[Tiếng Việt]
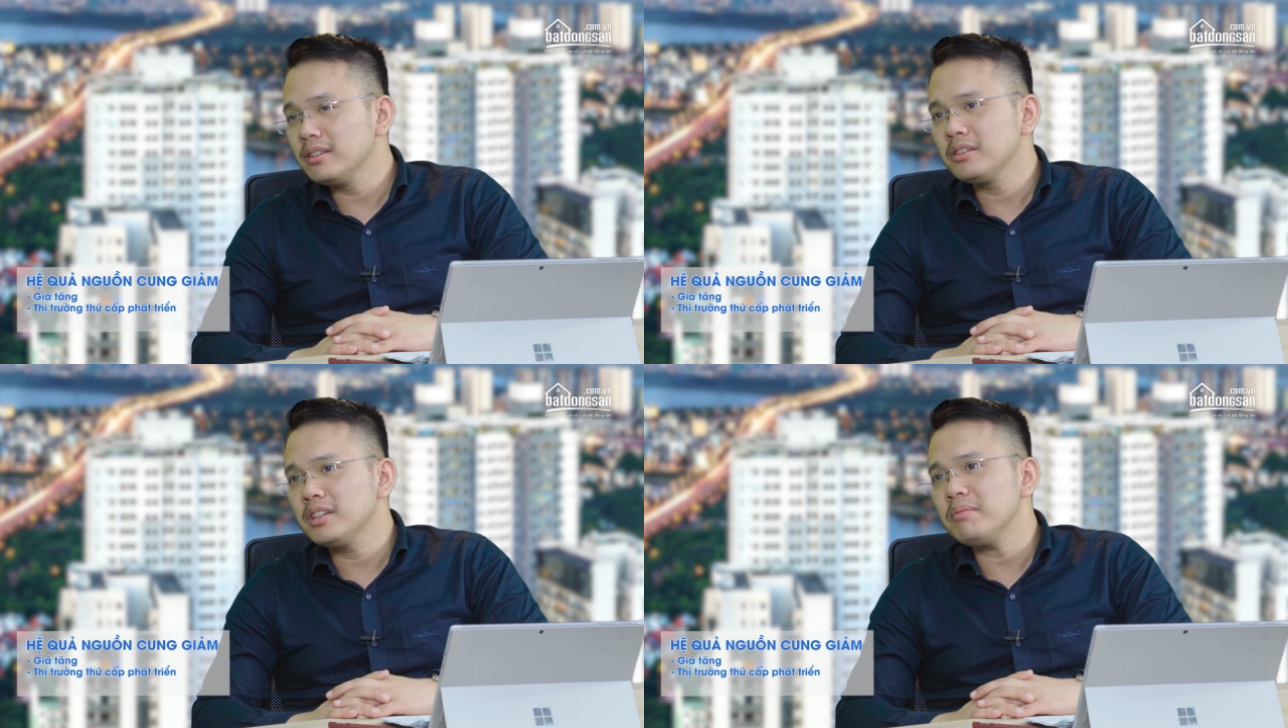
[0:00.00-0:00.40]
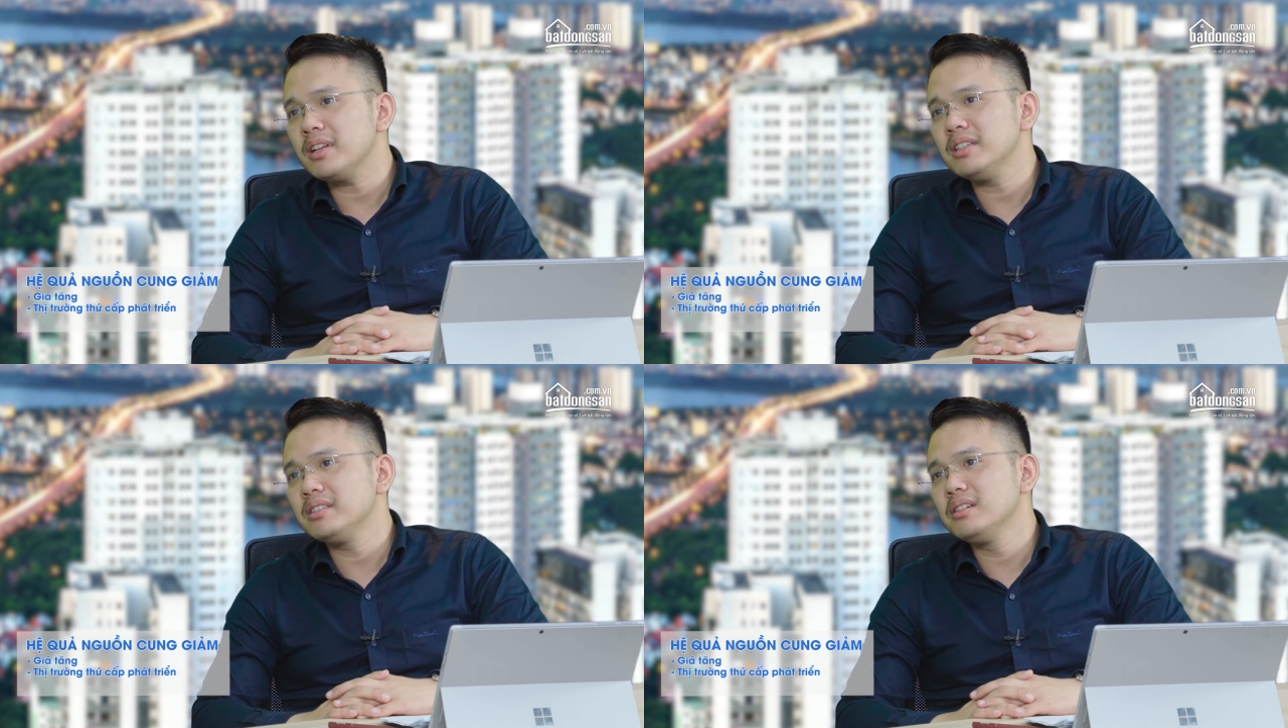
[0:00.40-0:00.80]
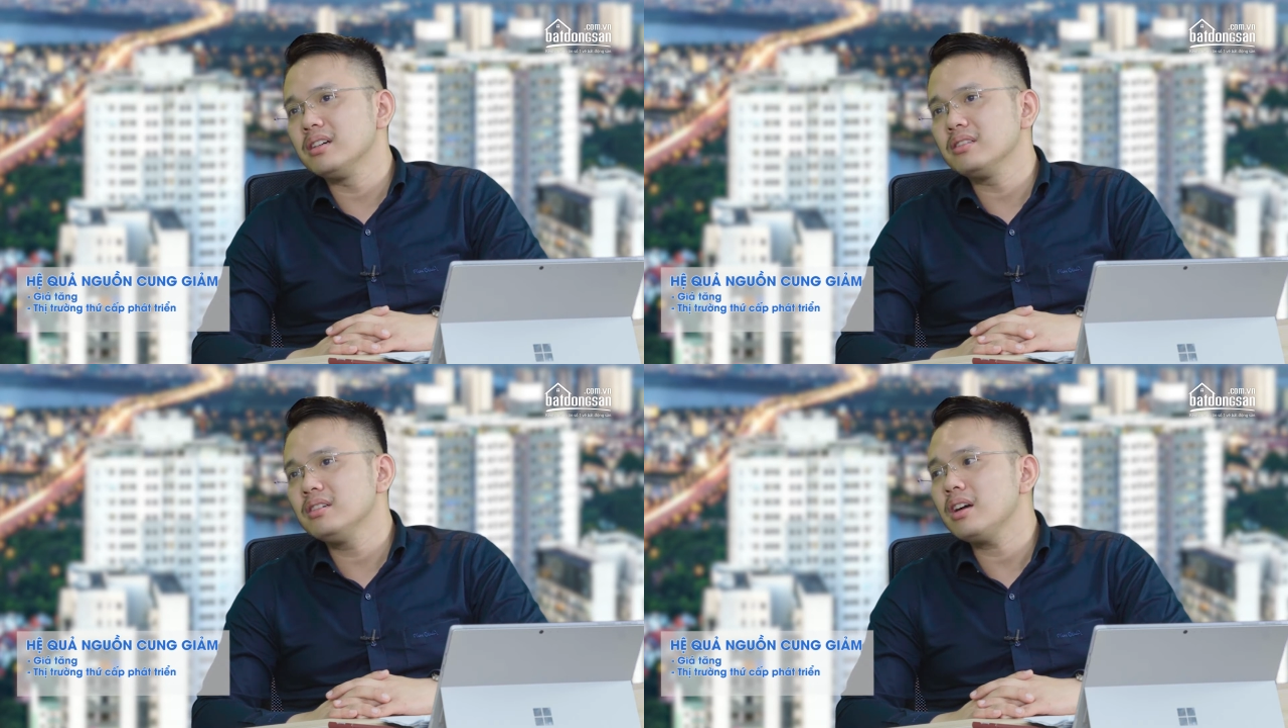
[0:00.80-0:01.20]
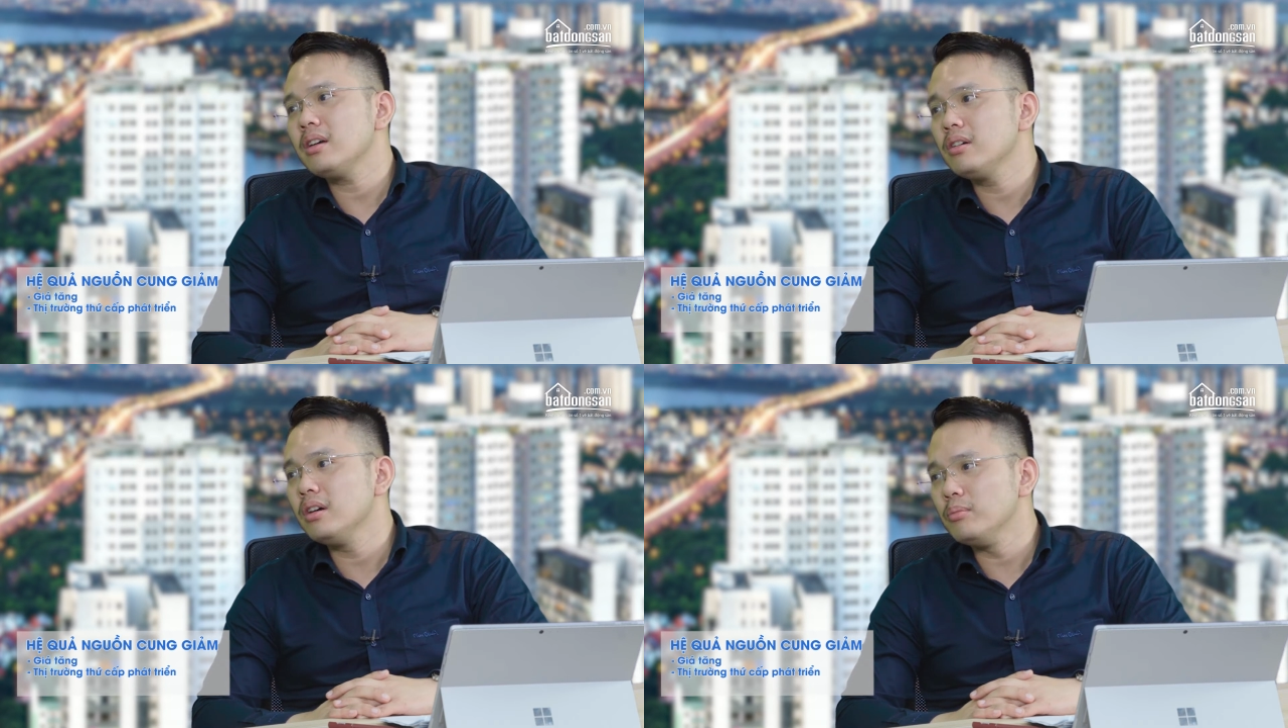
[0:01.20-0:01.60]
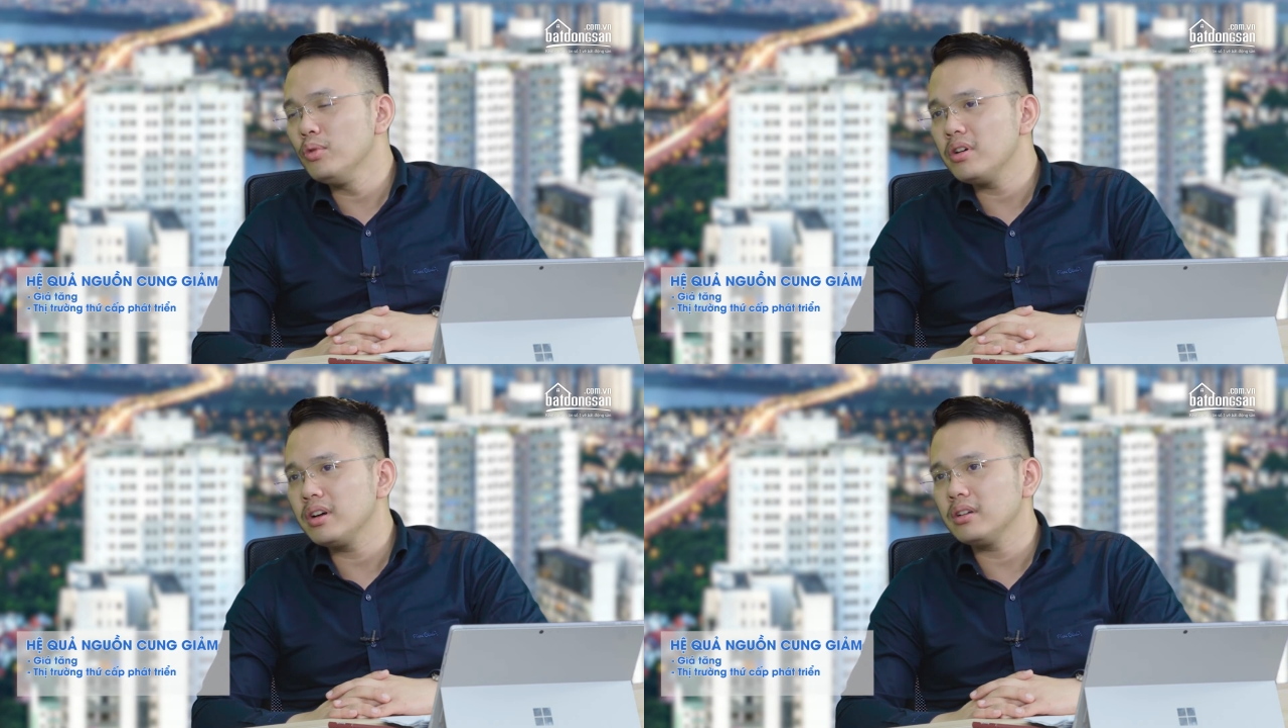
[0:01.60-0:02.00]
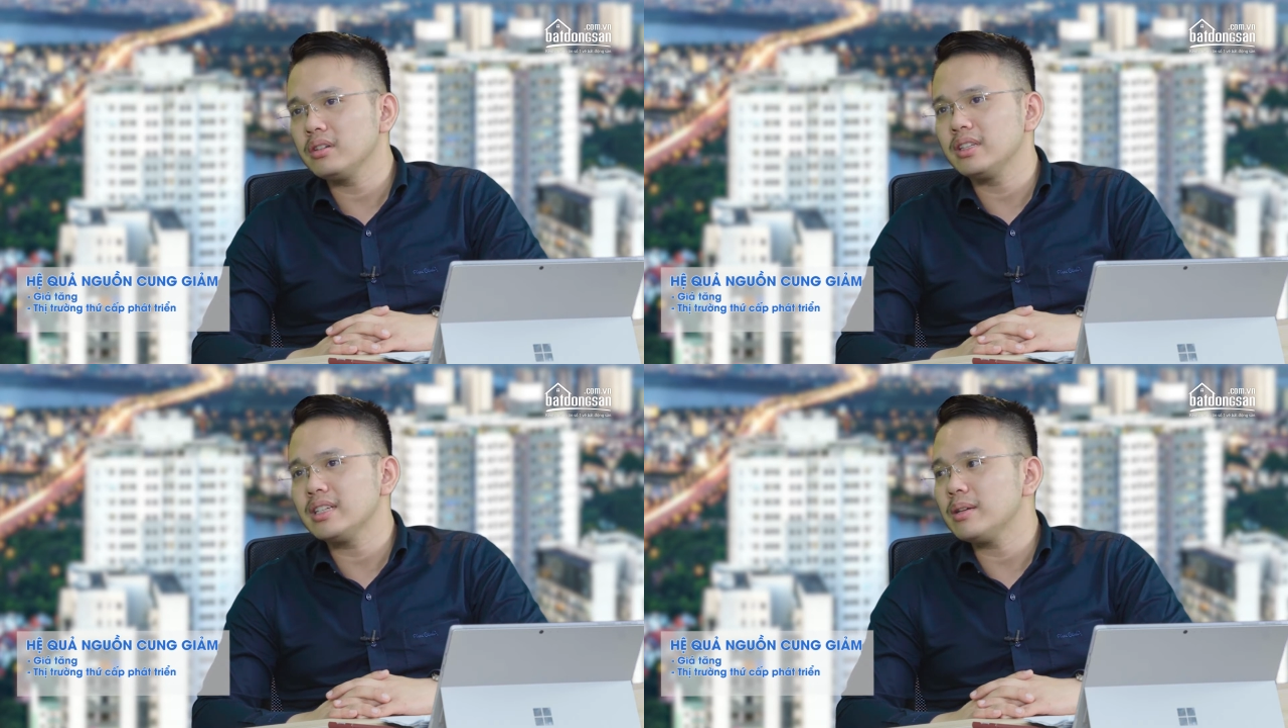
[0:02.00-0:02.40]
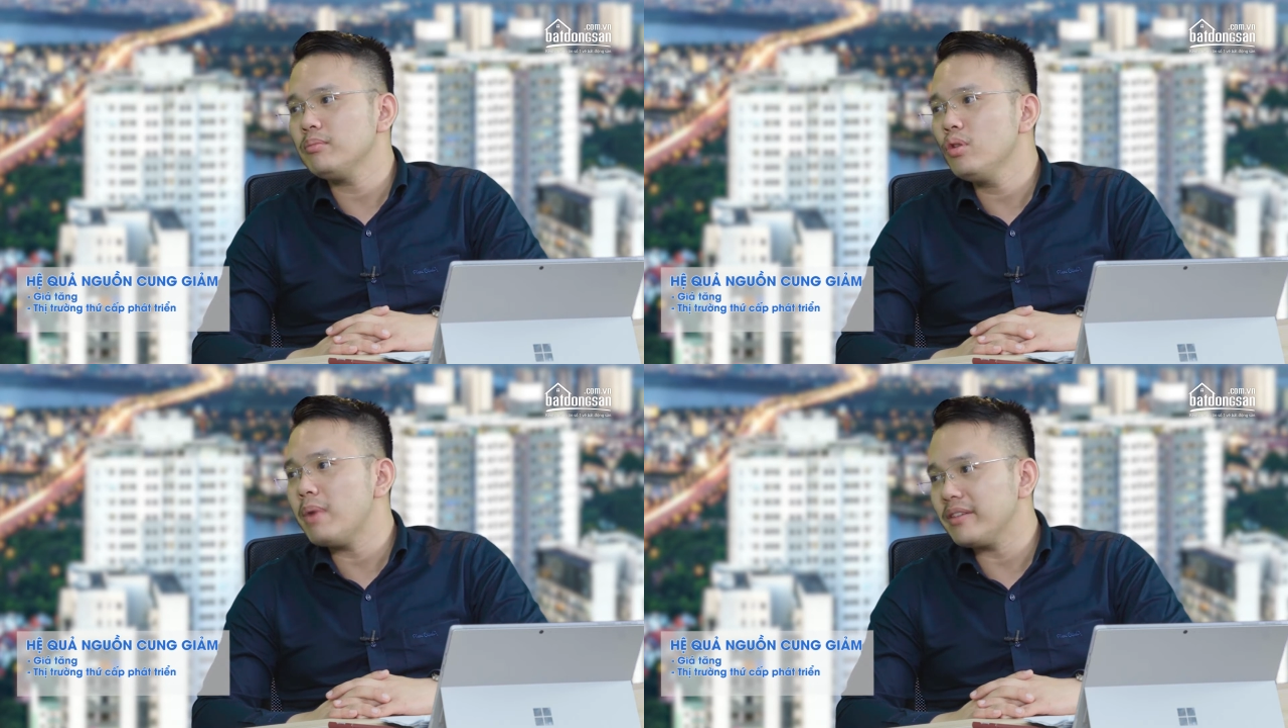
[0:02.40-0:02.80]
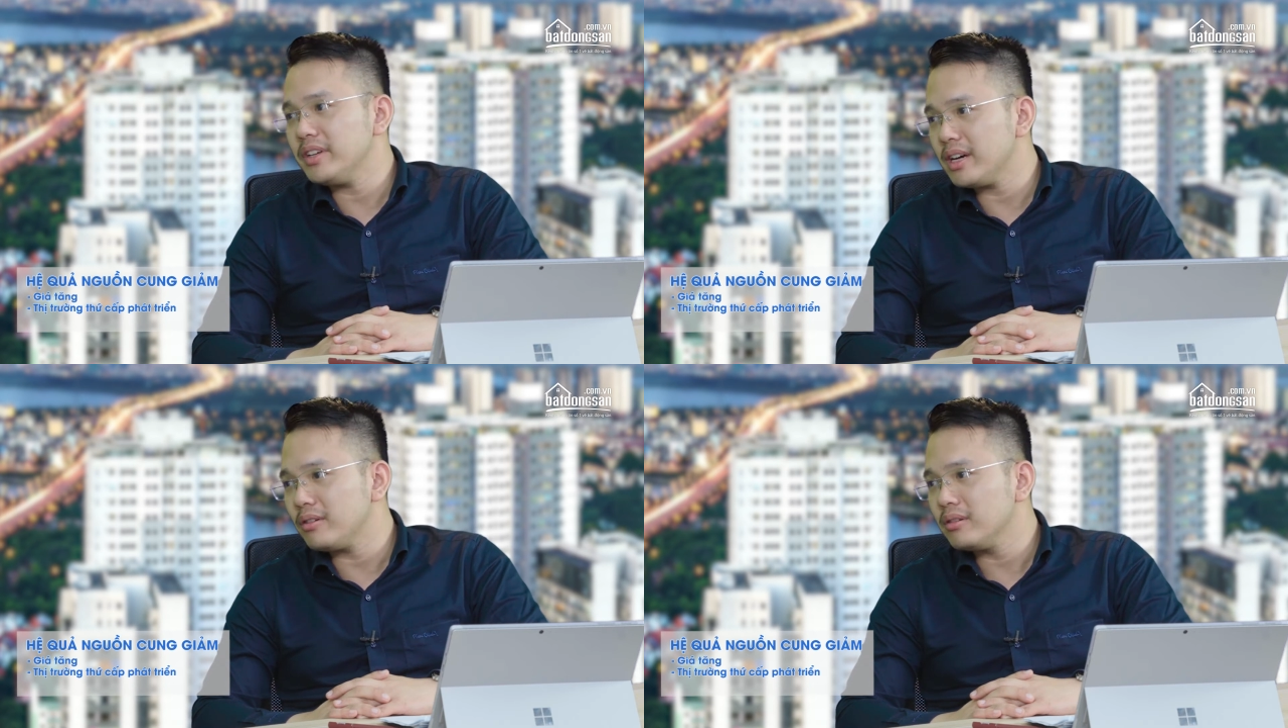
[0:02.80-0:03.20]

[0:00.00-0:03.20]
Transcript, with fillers: Thứ cấp là thị trường giữa các người mua, người ta sẽ mua bán với nhau.